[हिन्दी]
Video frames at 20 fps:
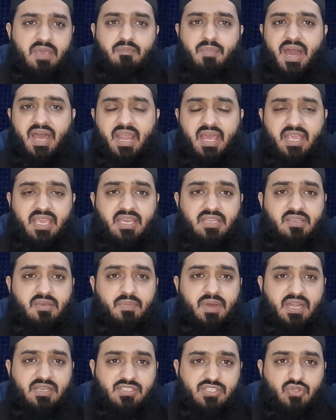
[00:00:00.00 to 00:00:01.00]
भी माना के
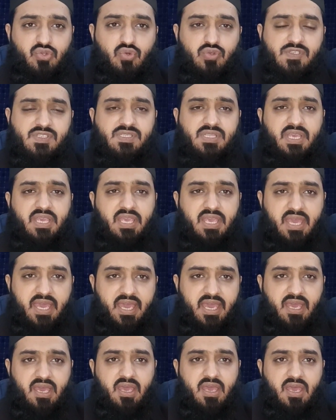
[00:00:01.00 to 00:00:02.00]
अतबार से दुरुस्त नहीं
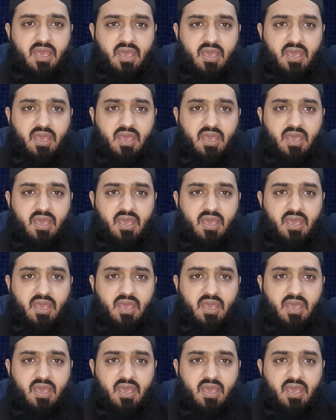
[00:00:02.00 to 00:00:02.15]
है